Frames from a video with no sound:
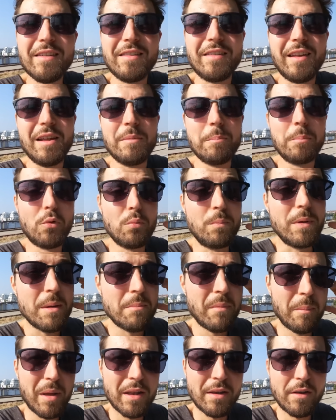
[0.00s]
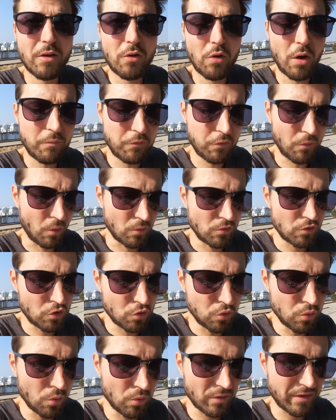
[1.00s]
sein Problem im Hinterkopf
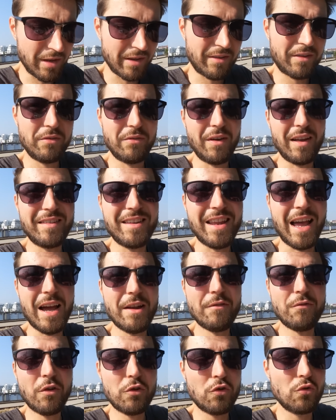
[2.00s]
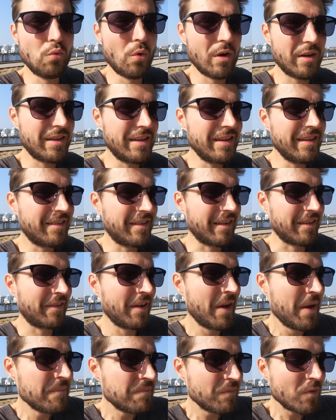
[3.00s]
und Q und hat quasi einfach durch
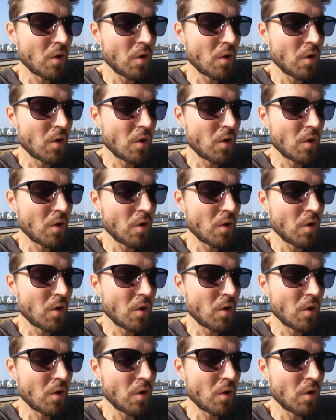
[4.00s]
dieses